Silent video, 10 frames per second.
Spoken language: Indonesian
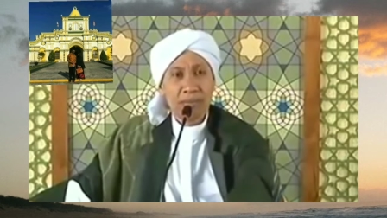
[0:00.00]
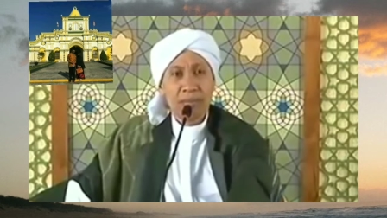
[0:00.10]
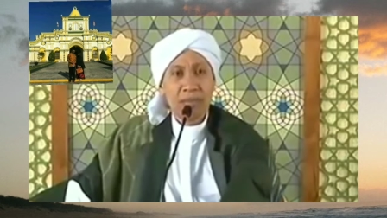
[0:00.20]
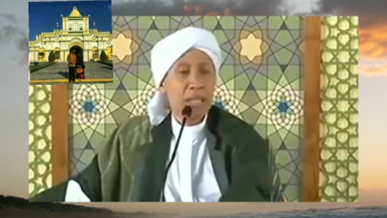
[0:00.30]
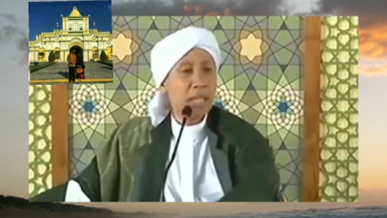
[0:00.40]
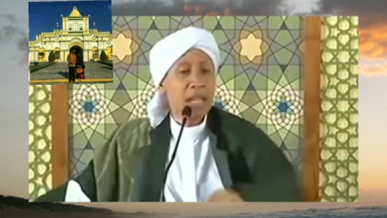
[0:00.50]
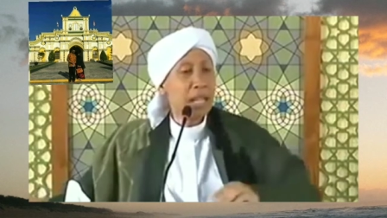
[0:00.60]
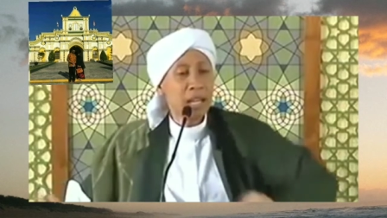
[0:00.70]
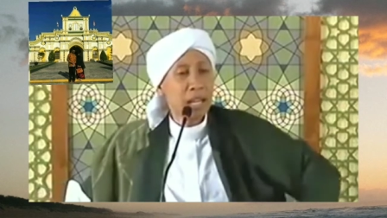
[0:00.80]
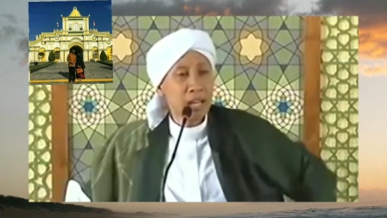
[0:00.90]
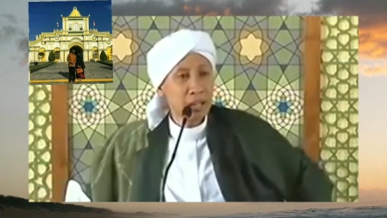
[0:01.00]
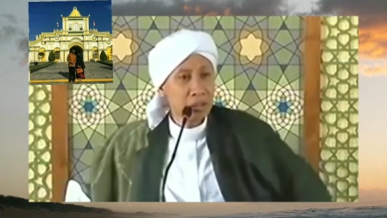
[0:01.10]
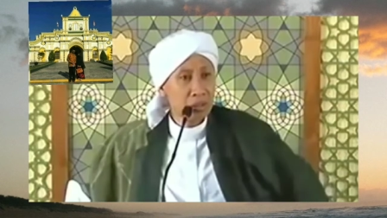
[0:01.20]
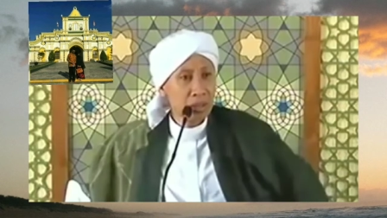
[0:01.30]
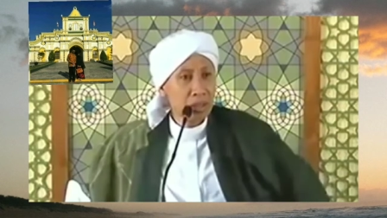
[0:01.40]
Kiai nggak laku.
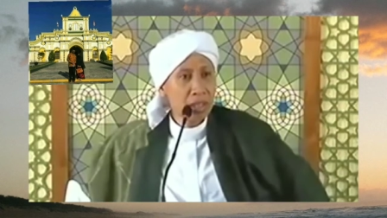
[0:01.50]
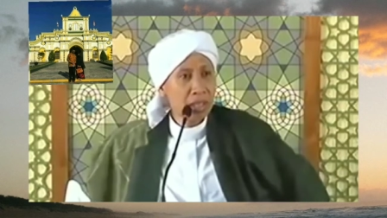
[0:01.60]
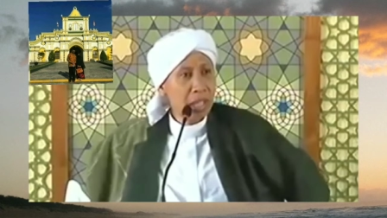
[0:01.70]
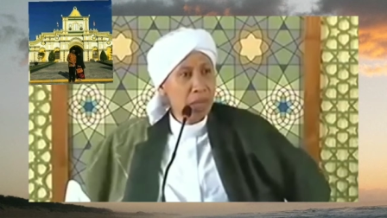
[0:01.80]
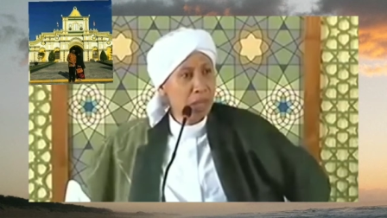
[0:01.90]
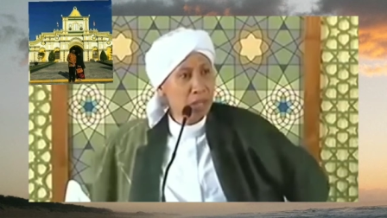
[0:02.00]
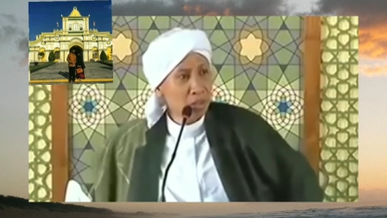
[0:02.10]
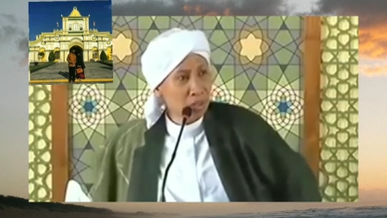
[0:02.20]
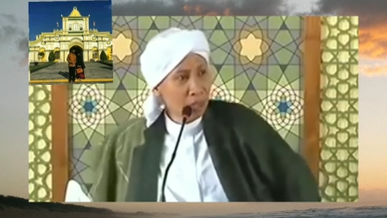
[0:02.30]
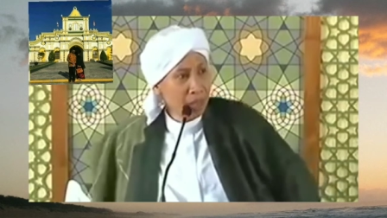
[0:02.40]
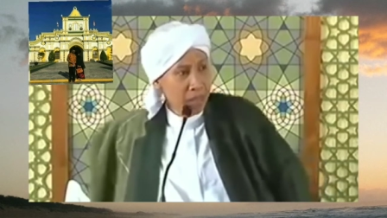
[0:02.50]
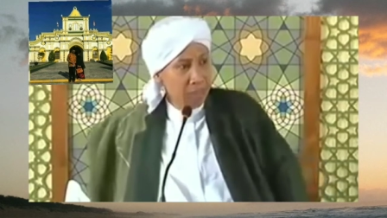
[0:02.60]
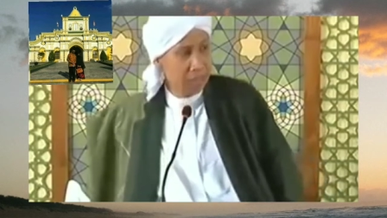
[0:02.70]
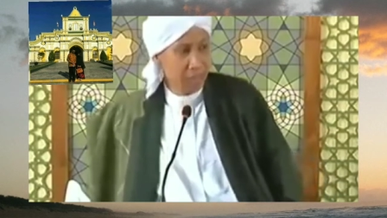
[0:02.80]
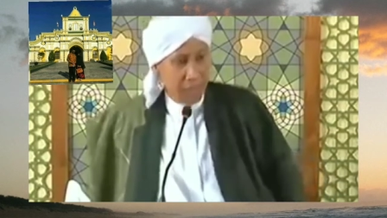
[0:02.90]
Kiai bukan seorang
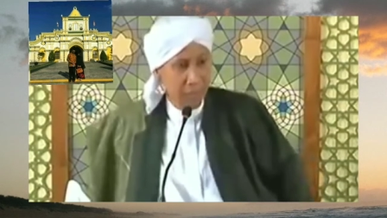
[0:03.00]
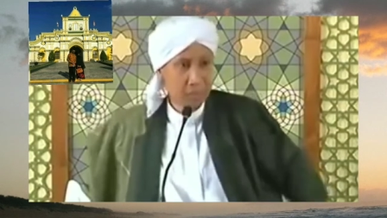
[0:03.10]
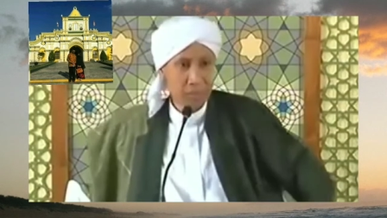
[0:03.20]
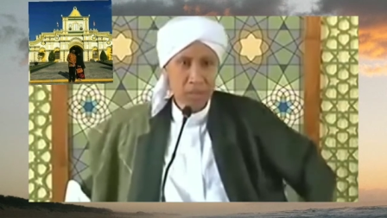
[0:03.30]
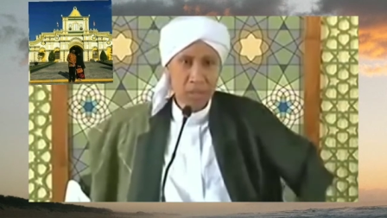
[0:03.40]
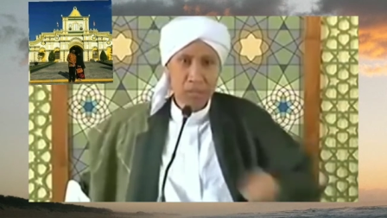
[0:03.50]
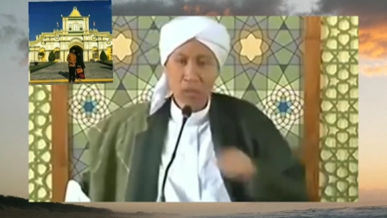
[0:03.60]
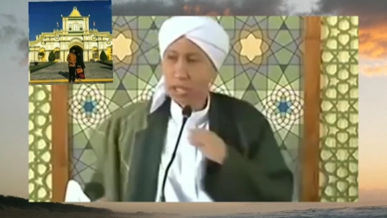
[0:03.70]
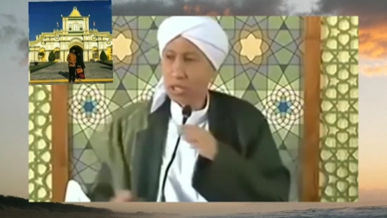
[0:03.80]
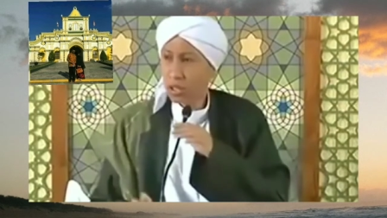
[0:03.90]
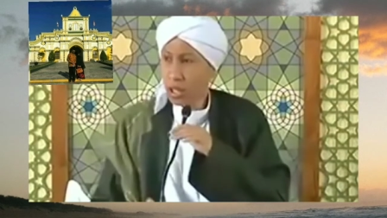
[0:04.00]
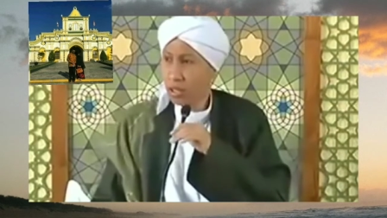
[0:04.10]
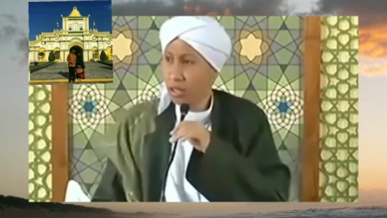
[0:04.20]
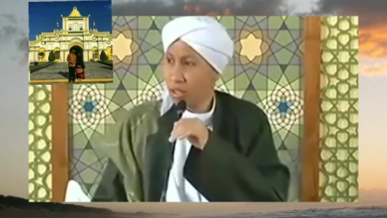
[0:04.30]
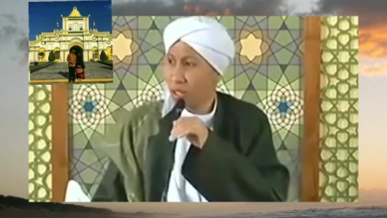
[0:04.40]
medis, bukan seorang
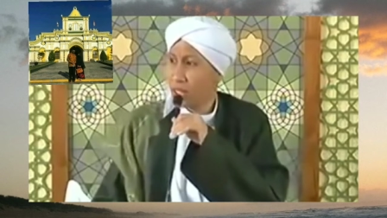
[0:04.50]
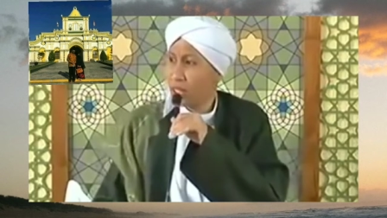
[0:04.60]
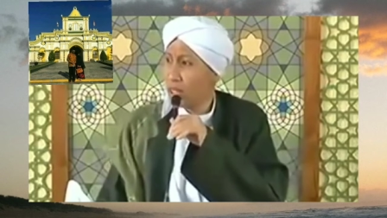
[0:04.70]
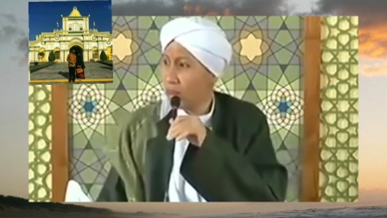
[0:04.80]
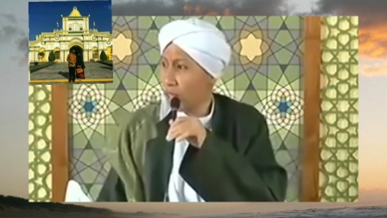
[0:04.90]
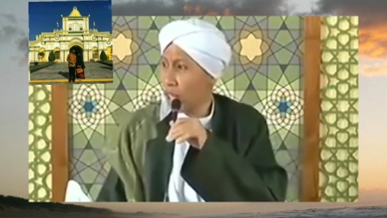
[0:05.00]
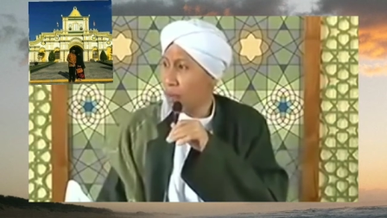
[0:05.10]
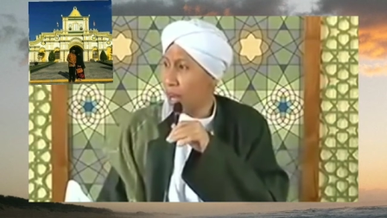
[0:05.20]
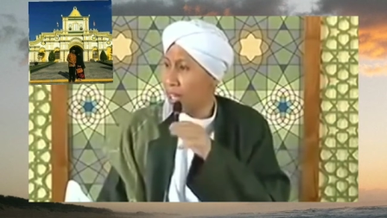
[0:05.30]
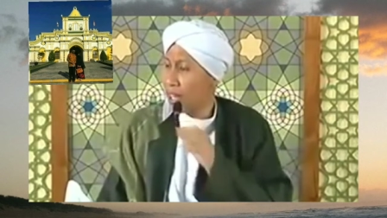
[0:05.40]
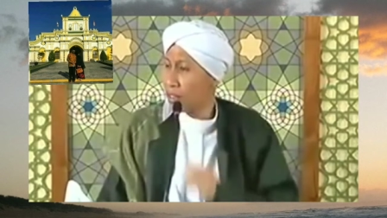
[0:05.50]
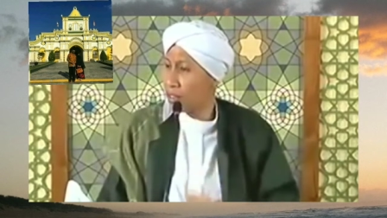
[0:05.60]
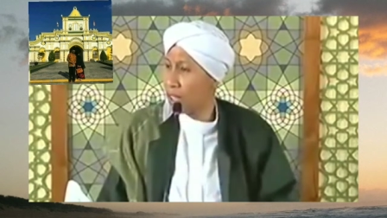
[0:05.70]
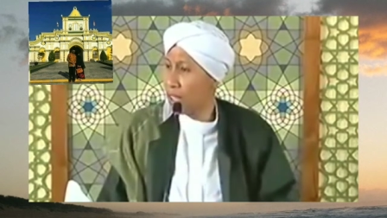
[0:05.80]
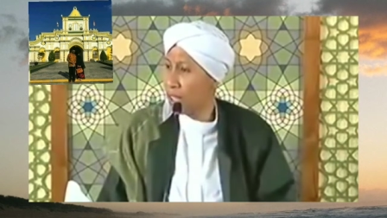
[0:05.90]
dokter yang tahu ini bahaya atau
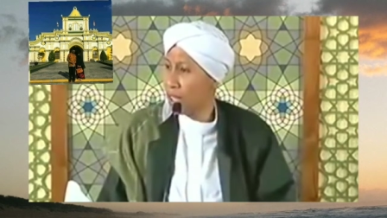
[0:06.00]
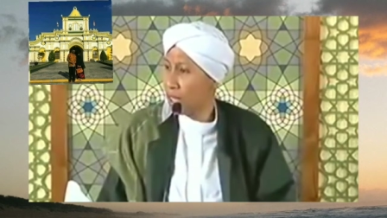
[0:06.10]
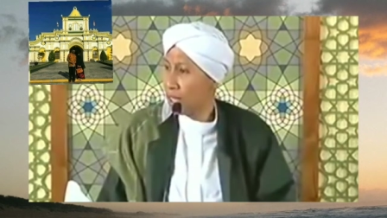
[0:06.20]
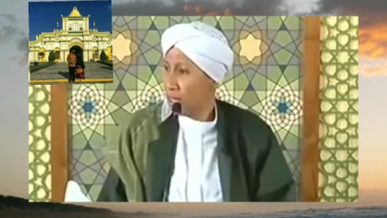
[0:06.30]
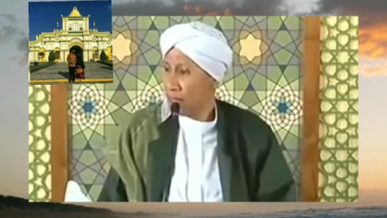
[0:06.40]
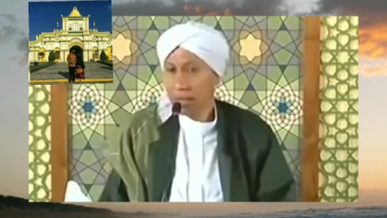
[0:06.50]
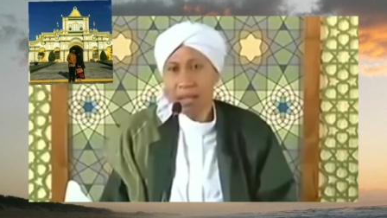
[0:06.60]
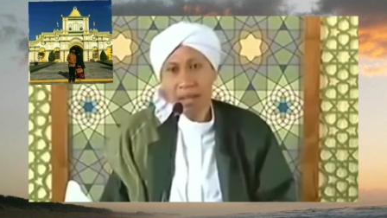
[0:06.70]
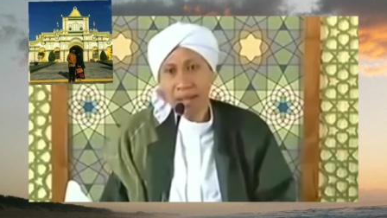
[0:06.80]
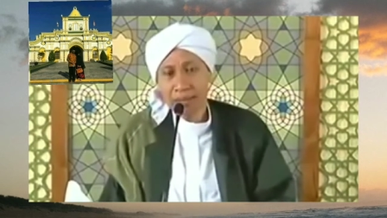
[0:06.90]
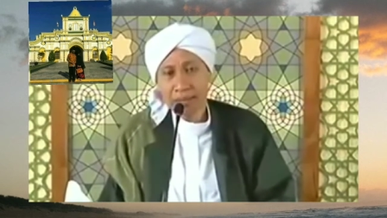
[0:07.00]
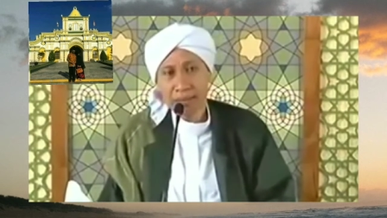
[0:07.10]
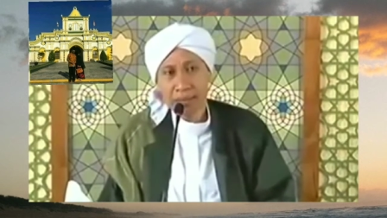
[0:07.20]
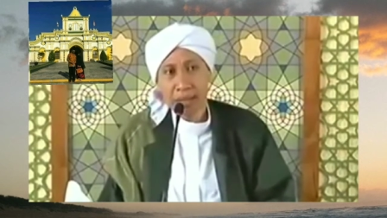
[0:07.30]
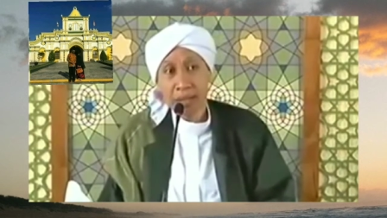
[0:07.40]
ti tidak.
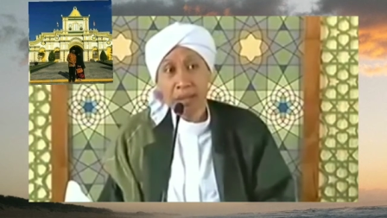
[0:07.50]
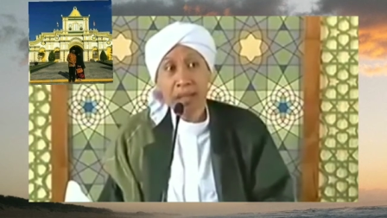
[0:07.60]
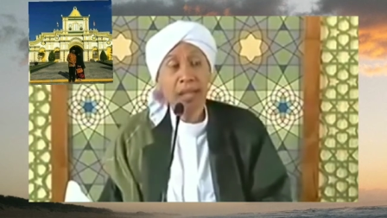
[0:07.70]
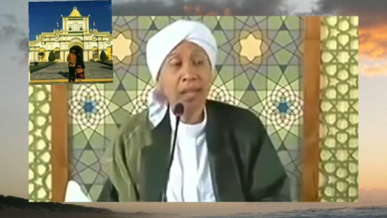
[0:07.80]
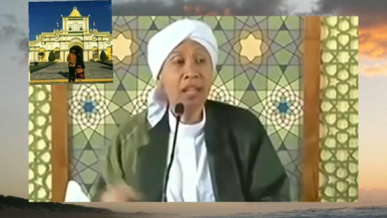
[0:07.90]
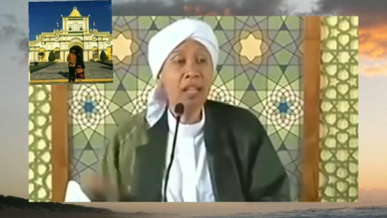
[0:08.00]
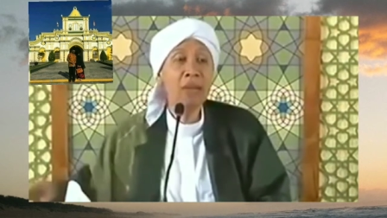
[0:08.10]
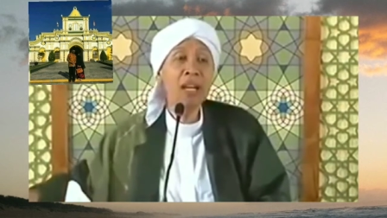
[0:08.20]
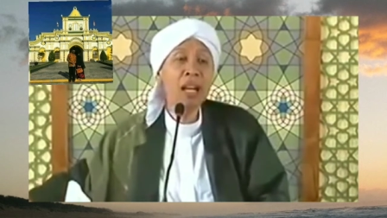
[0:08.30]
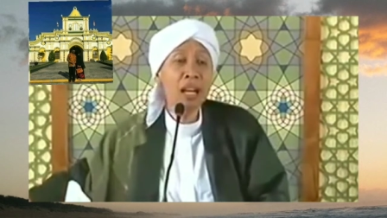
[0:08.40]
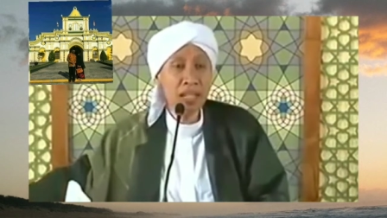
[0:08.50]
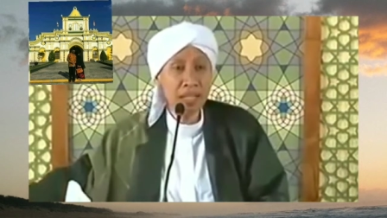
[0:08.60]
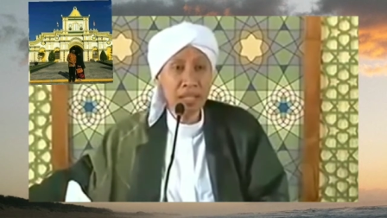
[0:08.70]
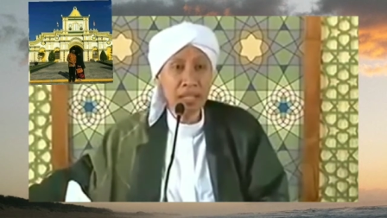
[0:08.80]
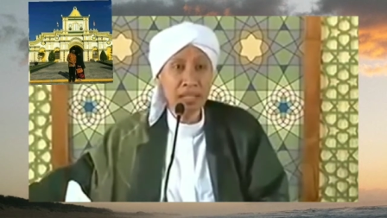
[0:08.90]
Tanyakan kepada ahlinya.
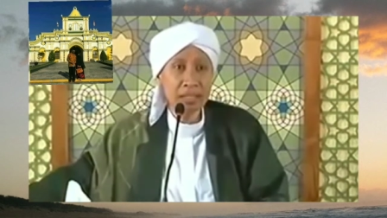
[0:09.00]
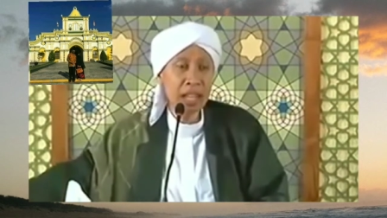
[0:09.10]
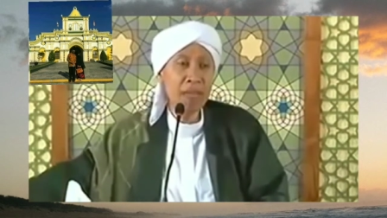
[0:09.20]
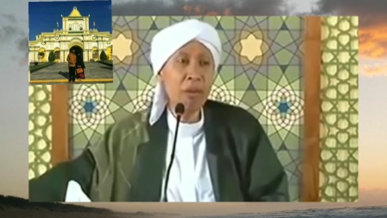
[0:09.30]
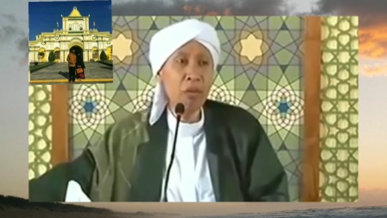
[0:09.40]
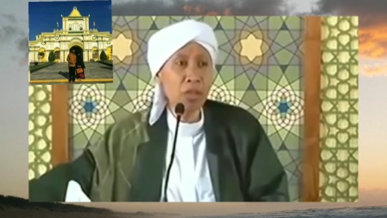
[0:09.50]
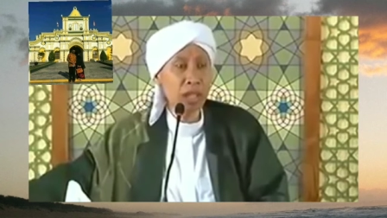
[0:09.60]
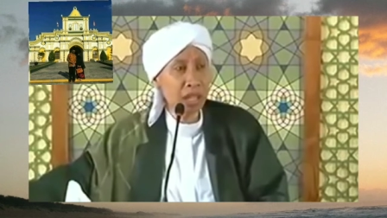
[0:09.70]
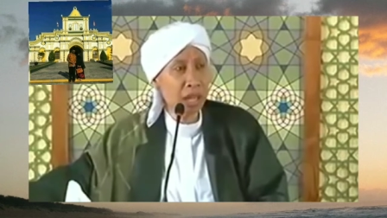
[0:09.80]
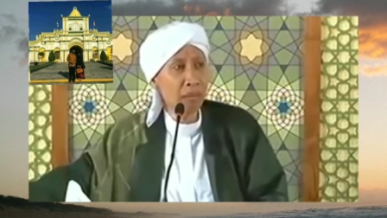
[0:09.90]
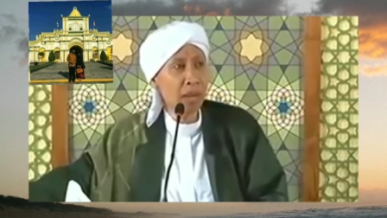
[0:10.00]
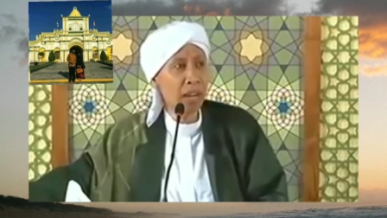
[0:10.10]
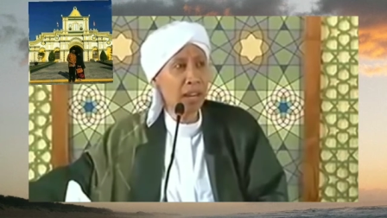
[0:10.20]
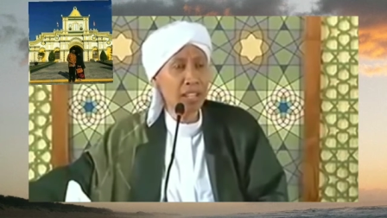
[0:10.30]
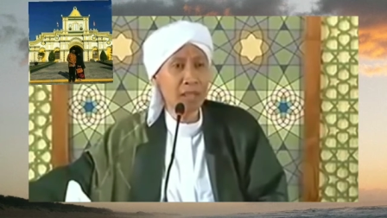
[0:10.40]
Sama urusan keamanan
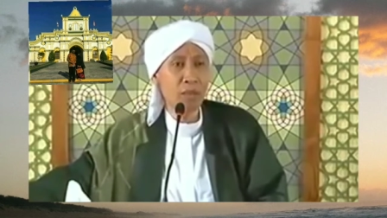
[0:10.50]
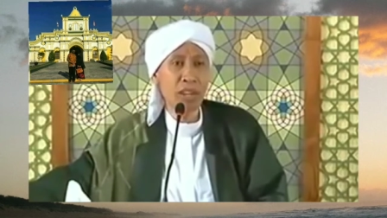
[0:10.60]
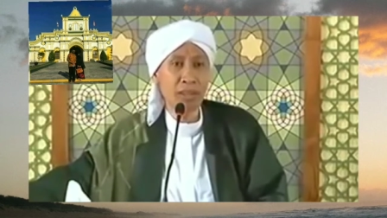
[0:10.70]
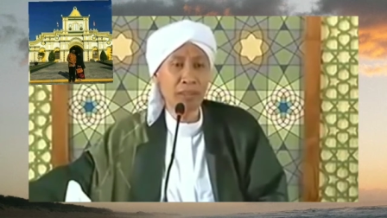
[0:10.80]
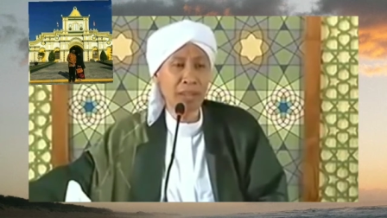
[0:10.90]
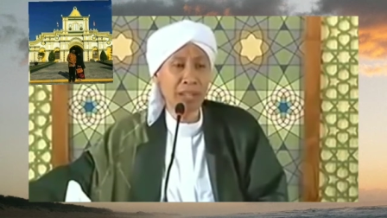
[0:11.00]
di sebuah tempat.